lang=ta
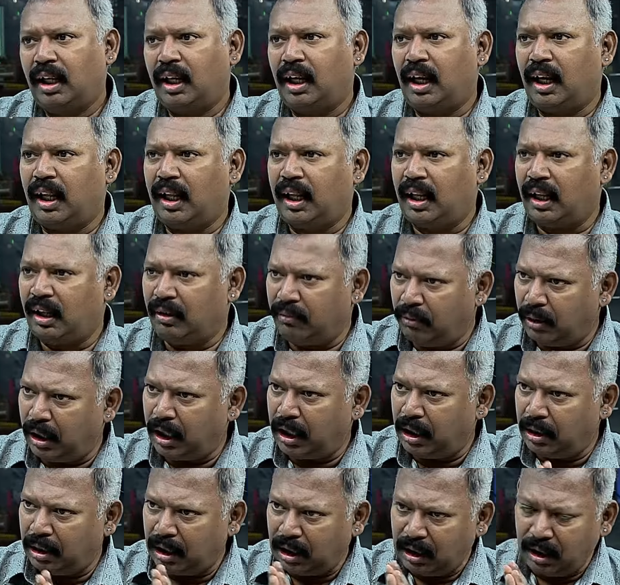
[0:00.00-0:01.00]
நிலைய வழி
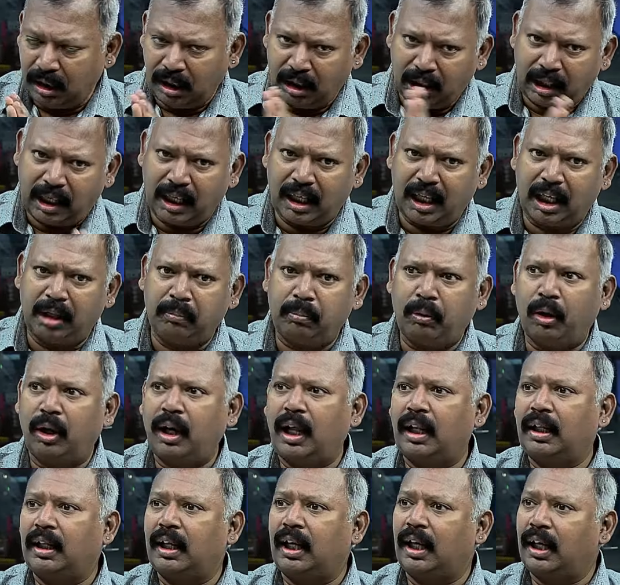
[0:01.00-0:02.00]
இந்த கண்ட்ரி
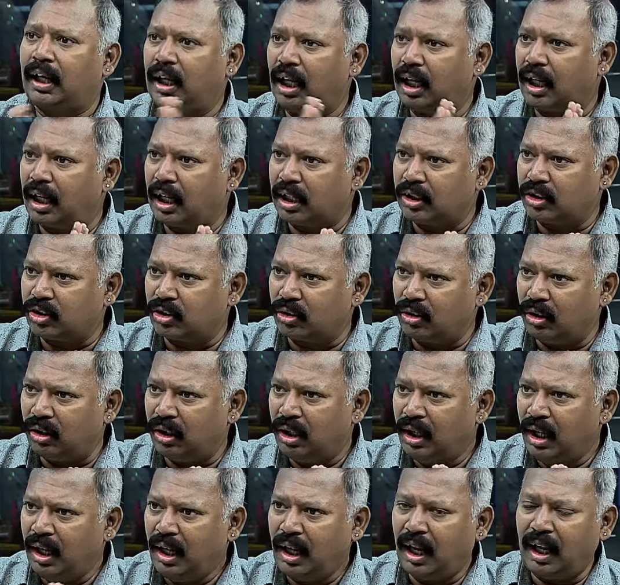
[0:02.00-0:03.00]
போடலாம் அந்த கண்ட்ரியில் கிடச்சிரும்
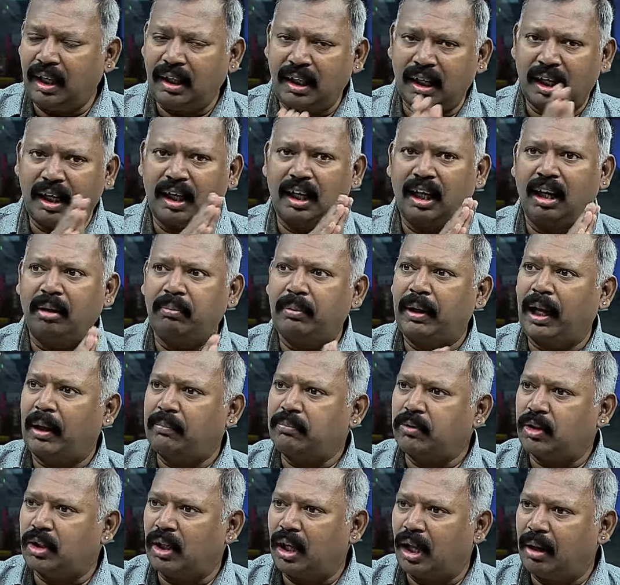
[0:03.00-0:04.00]
அந்த கண்ட்ரியில் போய்
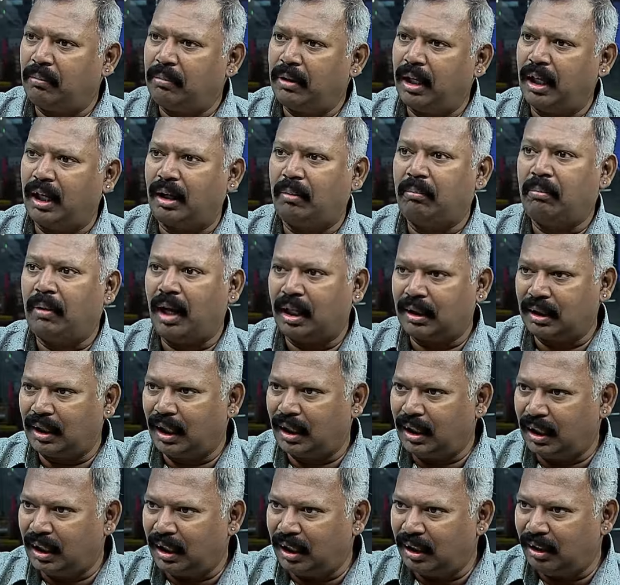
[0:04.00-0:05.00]
அமுச்சிடலாம் அப்படின்னா
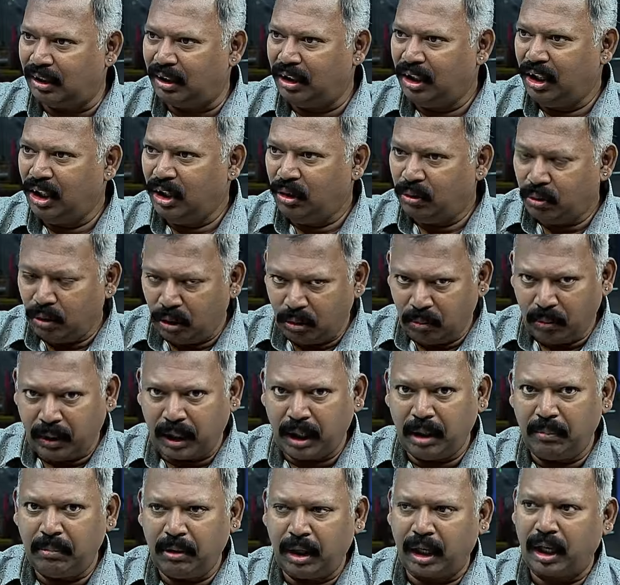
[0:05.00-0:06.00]
மாற்றாதீங்க ஒரு
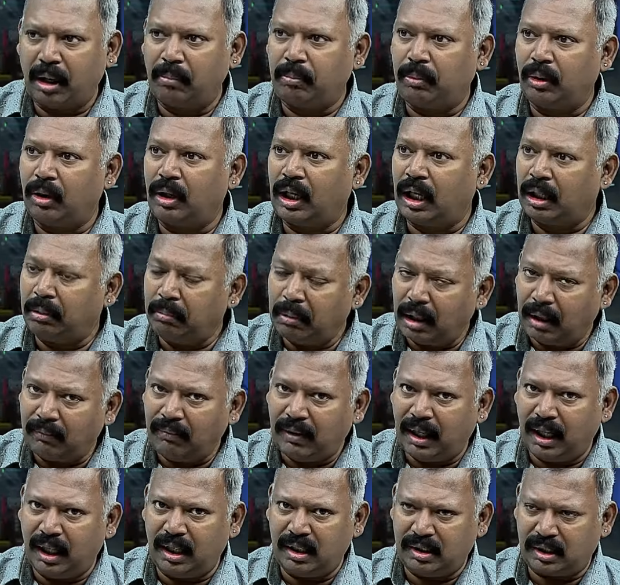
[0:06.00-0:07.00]
வழிமுறையாக போங்க அதே மாதிரி
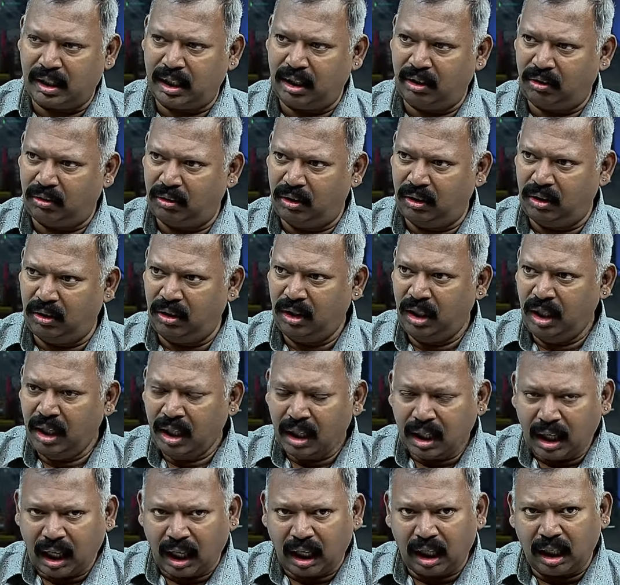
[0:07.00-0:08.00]
வேலை செய்கிறவங்களும்
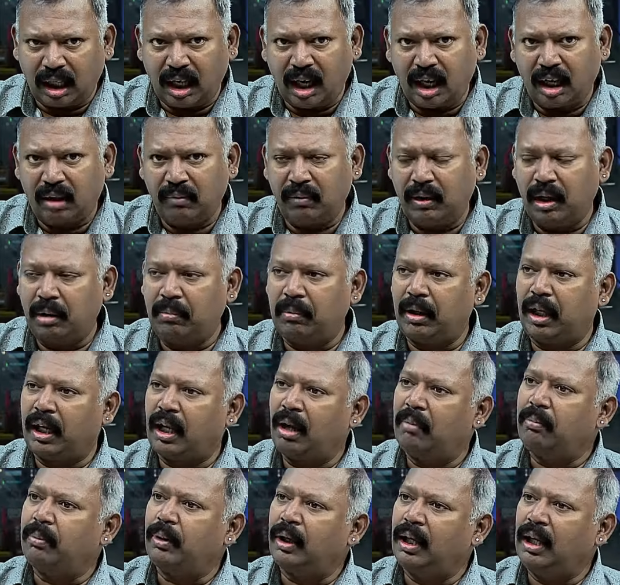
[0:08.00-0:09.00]
கரெக்டான
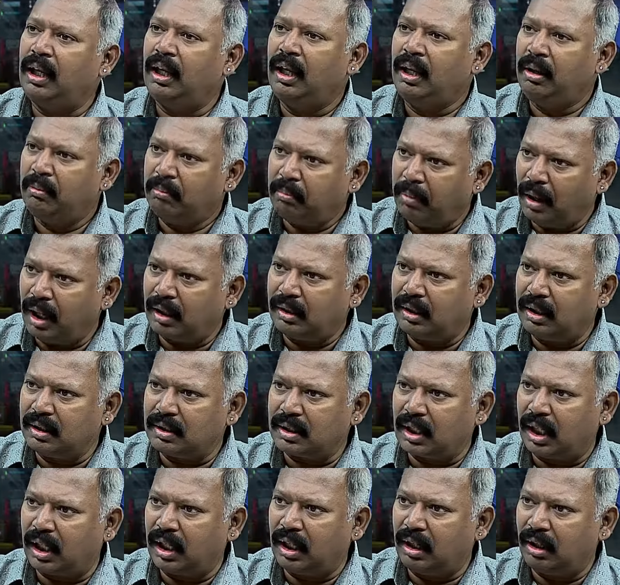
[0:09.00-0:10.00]
வழிமுறையாக போய் பார்த்து
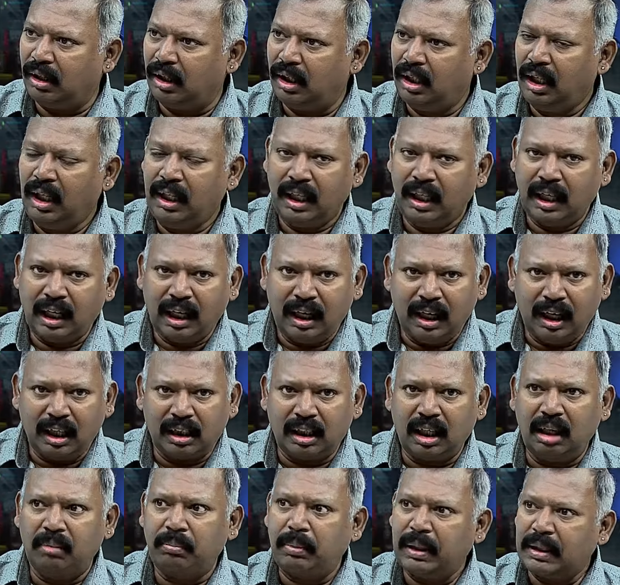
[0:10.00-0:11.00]
செய்யுங்க
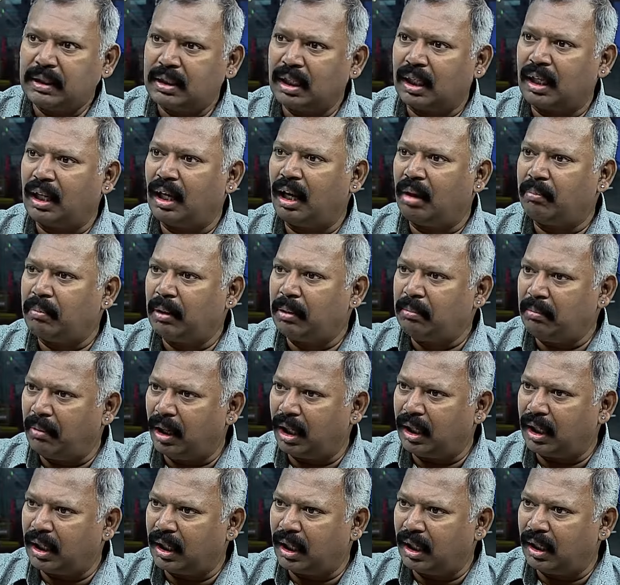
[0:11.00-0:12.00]
எல்லாத்துலையும் போய் சிக்கலாக போய்
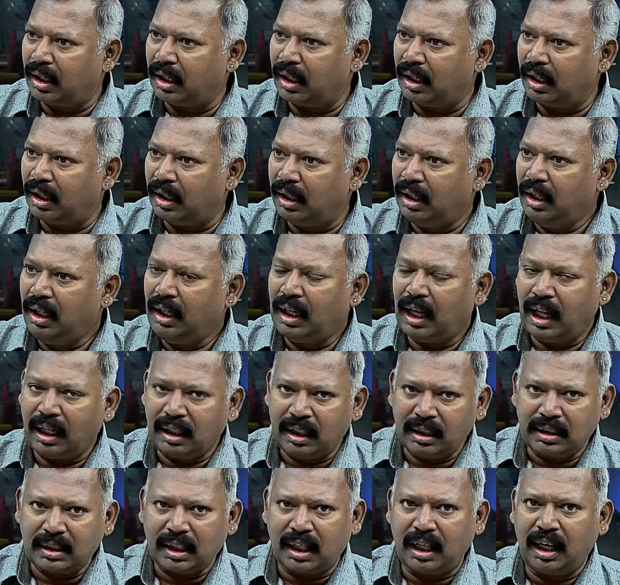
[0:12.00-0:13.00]
மாட்டிக்காதீங்க அந்த
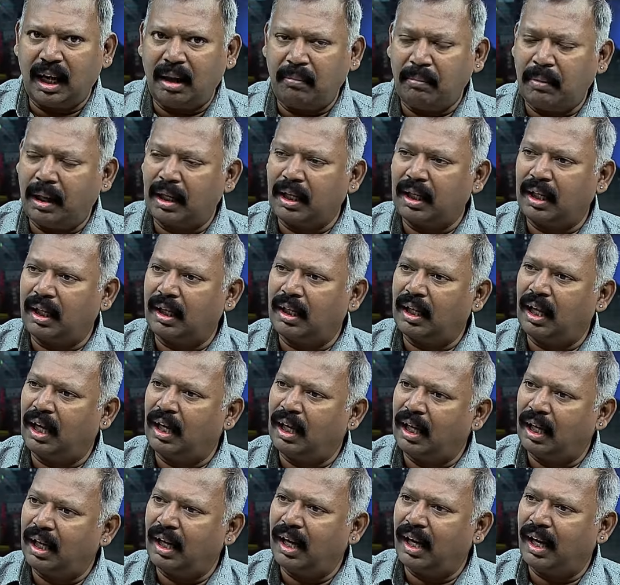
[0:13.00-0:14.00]
சிக்கலாக மாட்டிக்க இல்லைனால
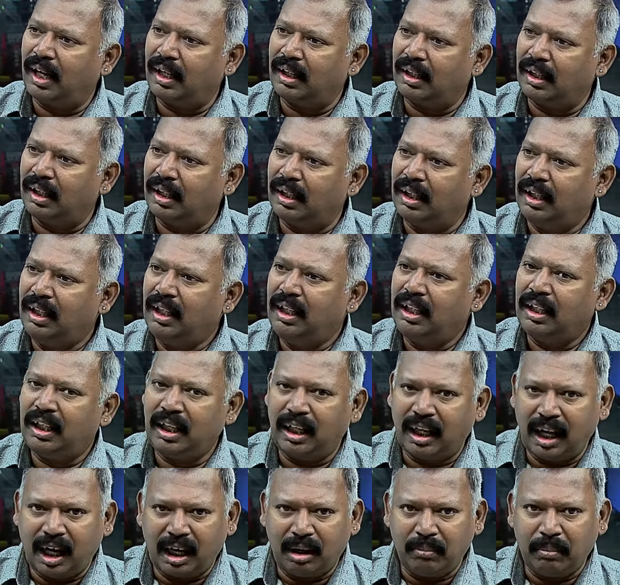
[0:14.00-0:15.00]
என்ன ஆகிடுது
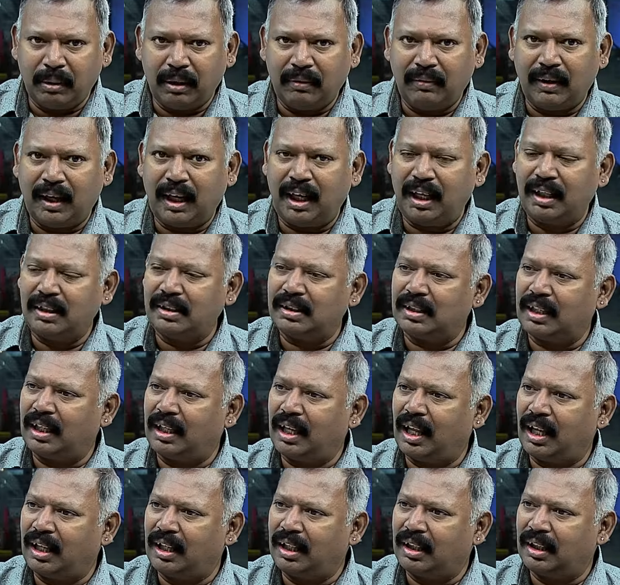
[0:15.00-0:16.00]
நீங்கள் அங்கே போய் வேலையும்
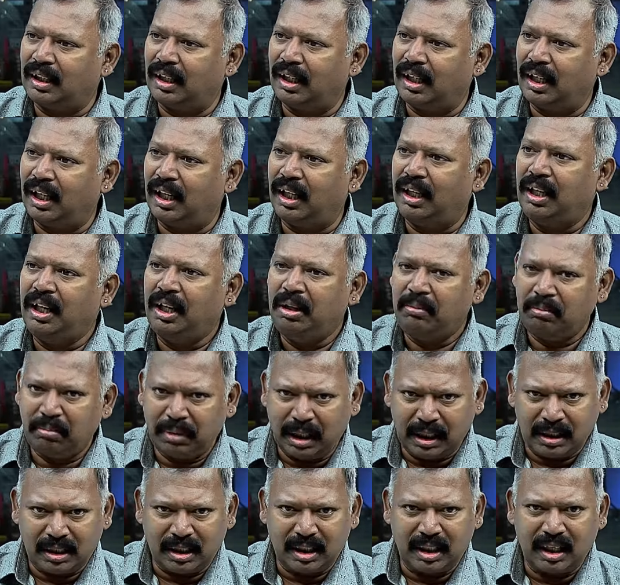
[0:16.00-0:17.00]
சரியாக இருக்கிறதில்ல
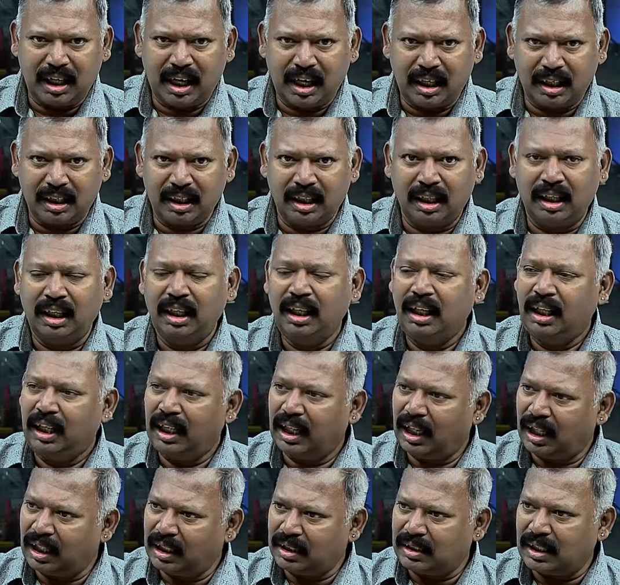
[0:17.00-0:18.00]
பிரச்சனையாகிடுது
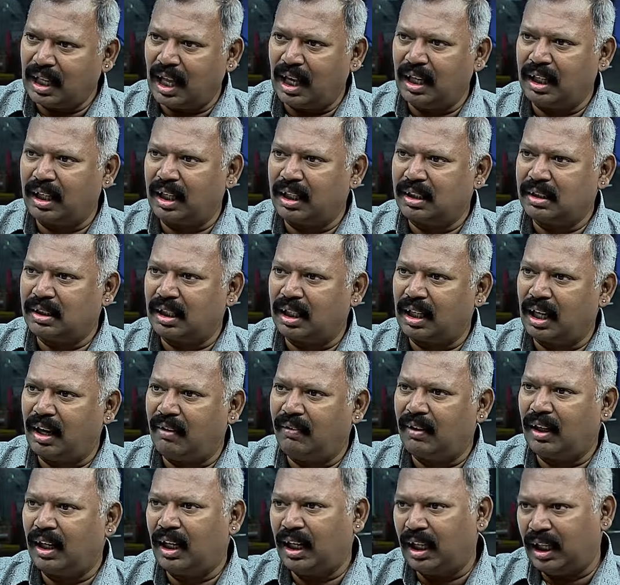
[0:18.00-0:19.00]
எனக்கு சேலரியும் சரியாக
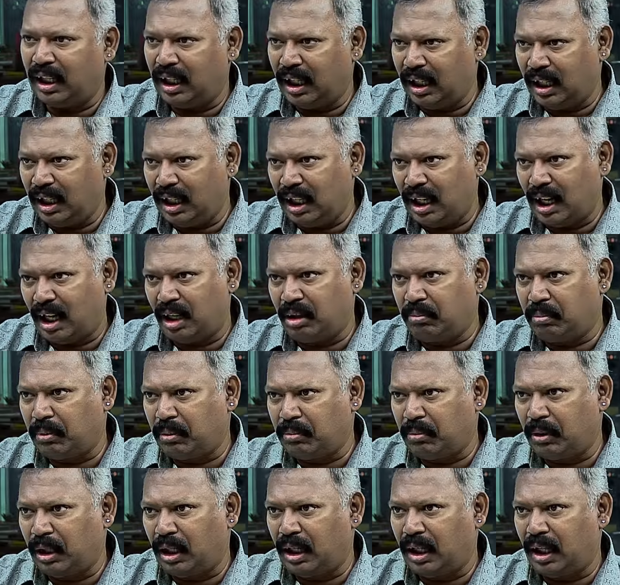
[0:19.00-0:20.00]
வரல இங்கேயும் அனுப்ப
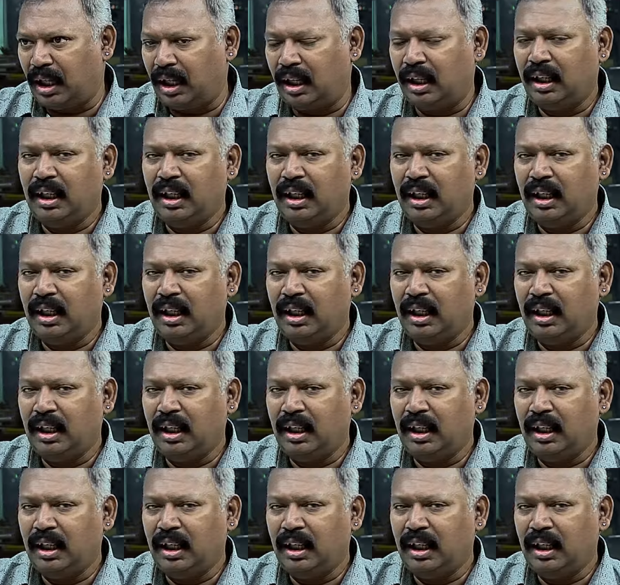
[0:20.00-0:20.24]
முடியல